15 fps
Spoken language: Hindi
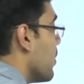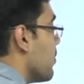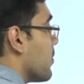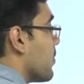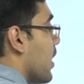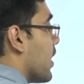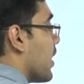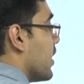
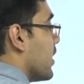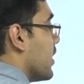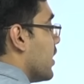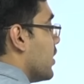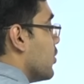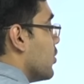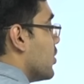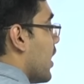हम क्या करेंगे
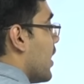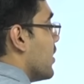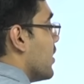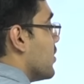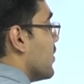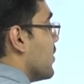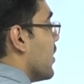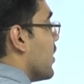कि जो
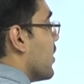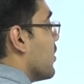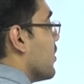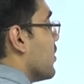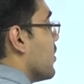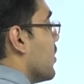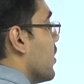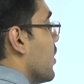चैलेंजेस है
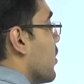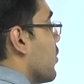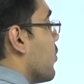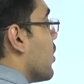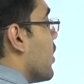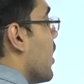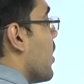क्योंकि